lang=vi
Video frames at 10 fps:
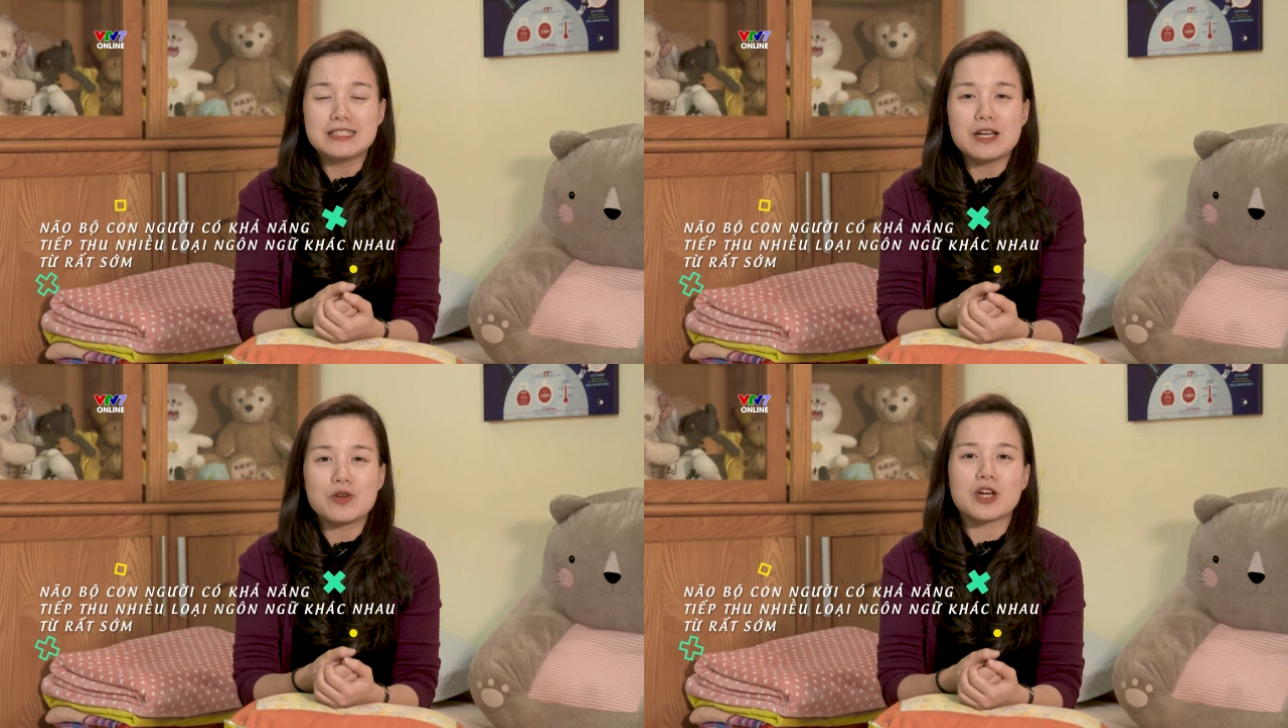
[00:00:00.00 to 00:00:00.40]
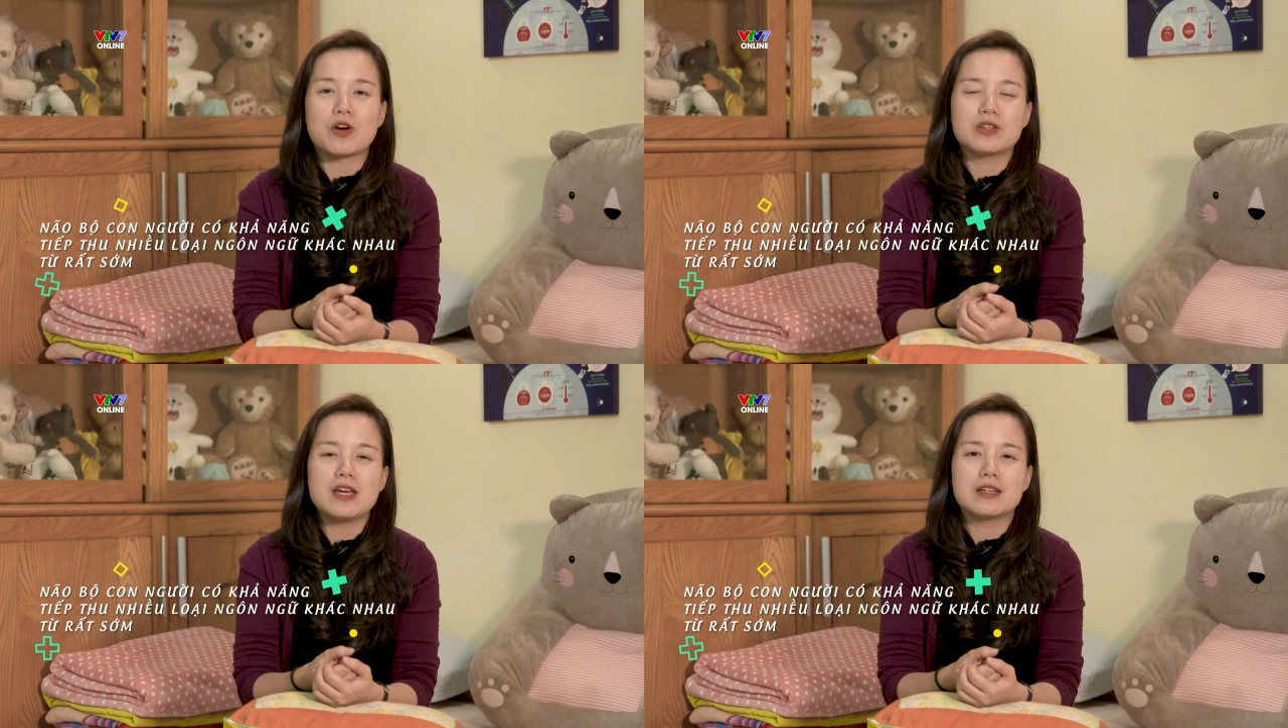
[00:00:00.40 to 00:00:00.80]
diệu để
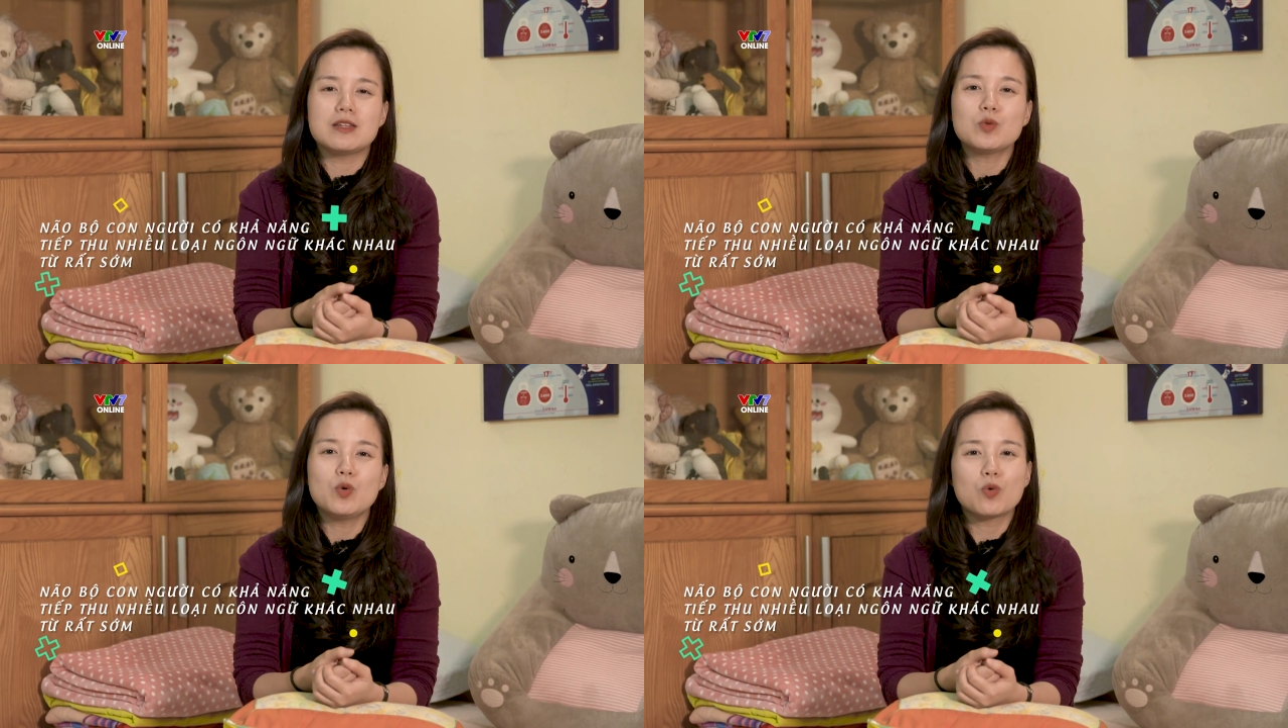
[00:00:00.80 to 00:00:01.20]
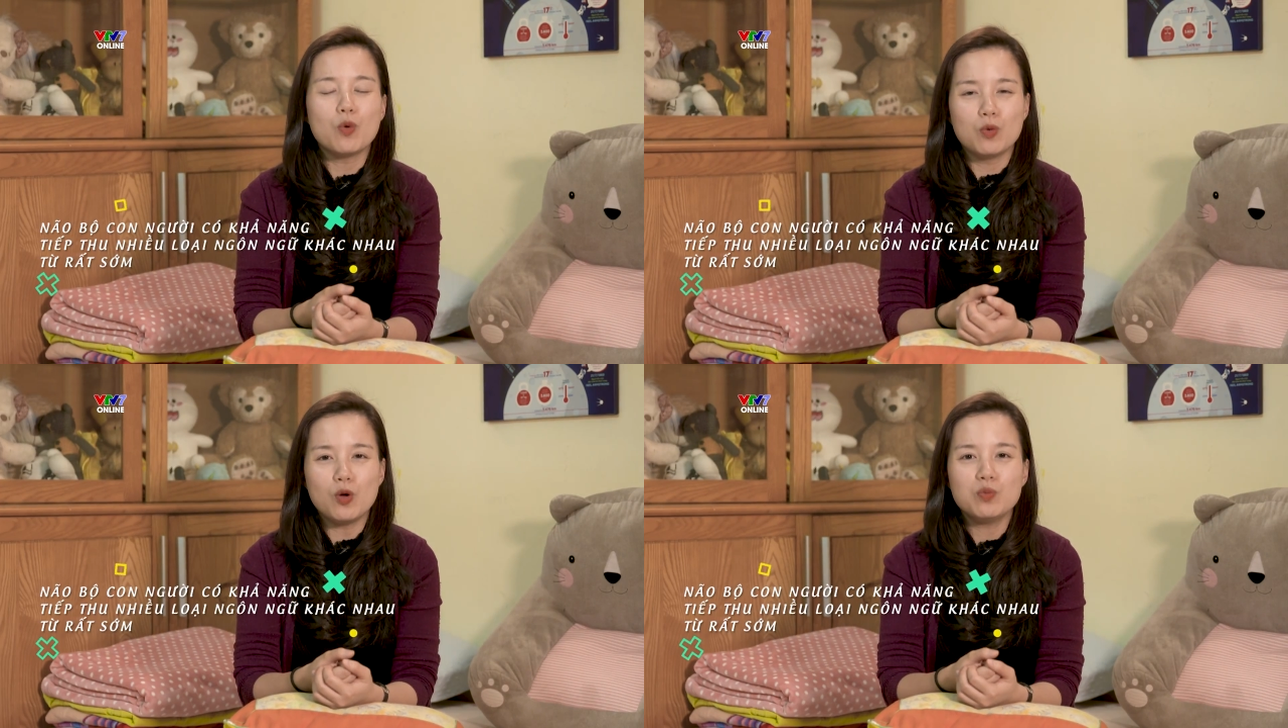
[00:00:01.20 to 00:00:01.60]
có thể tiếp thu
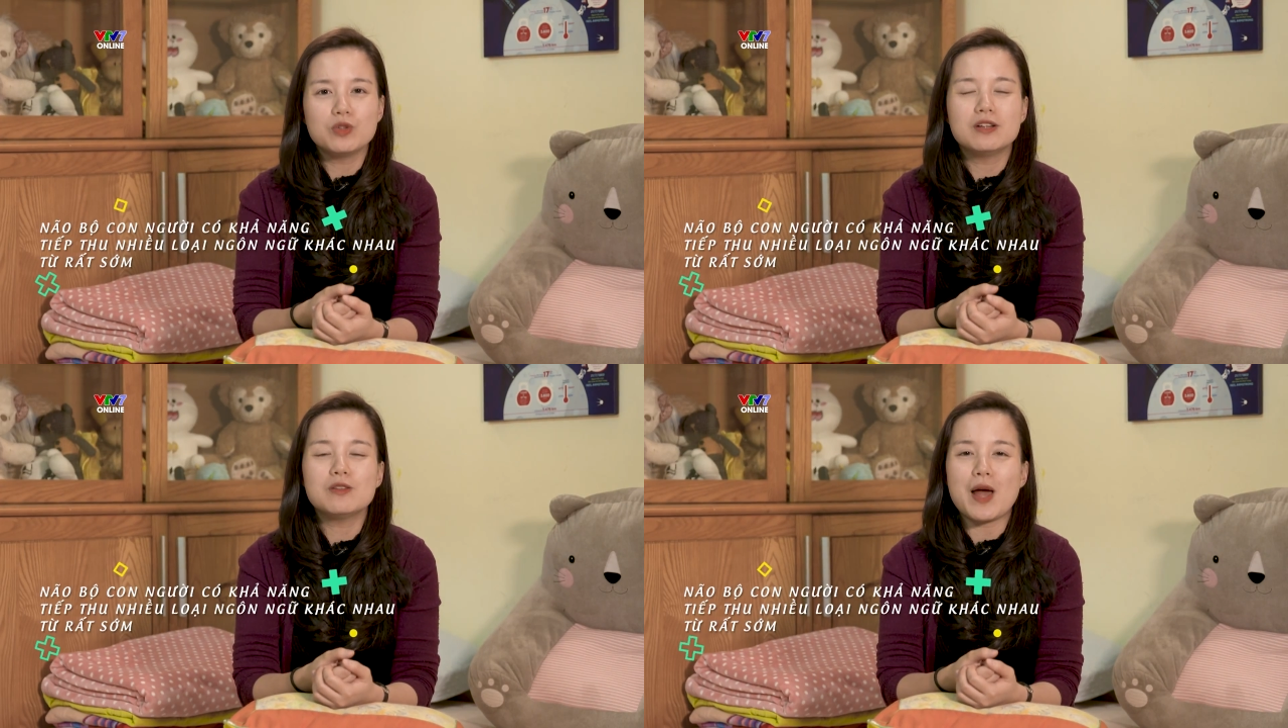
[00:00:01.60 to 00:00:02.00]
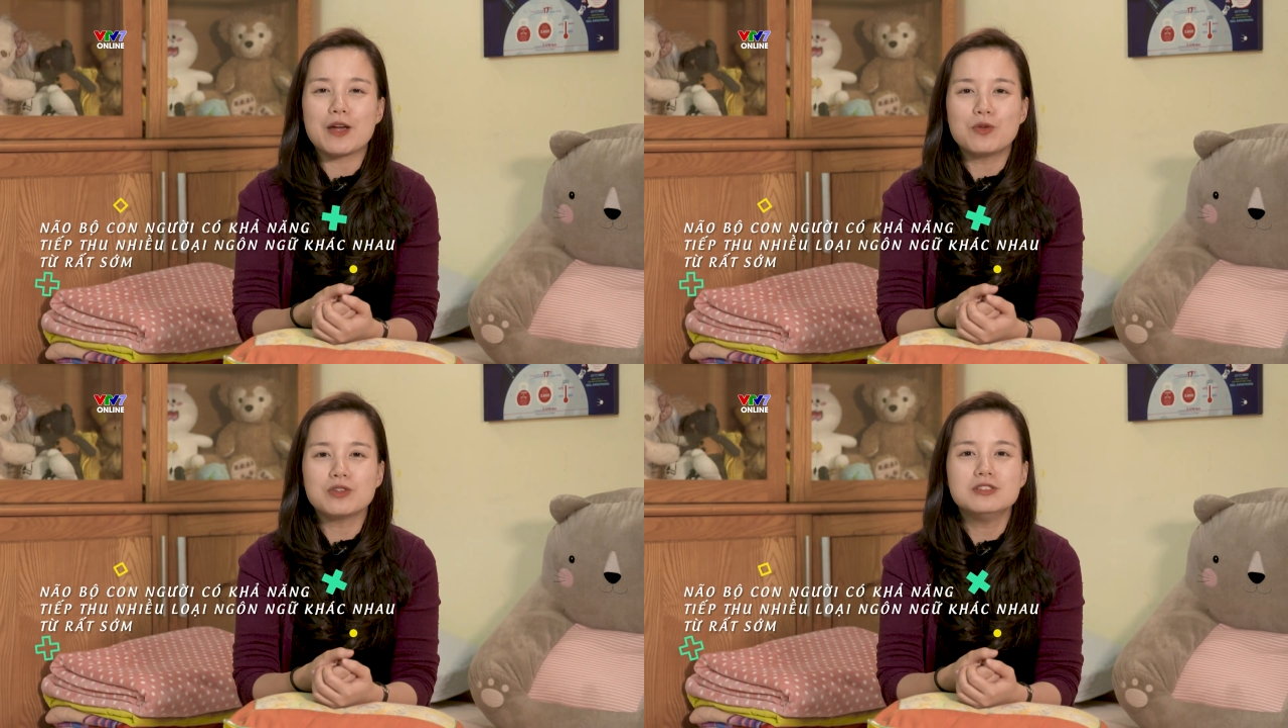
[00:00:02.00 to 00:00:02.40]
cùng lúc những loại
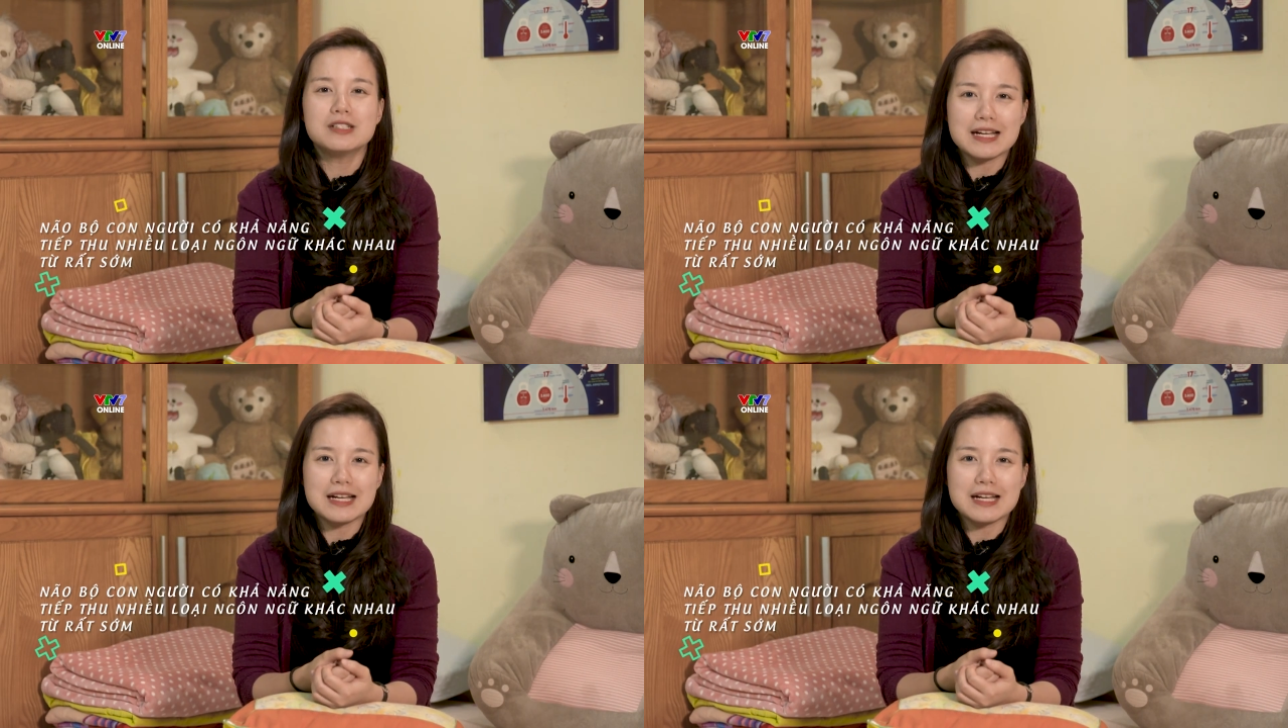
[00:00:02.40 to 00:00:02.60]
ngôn ngữ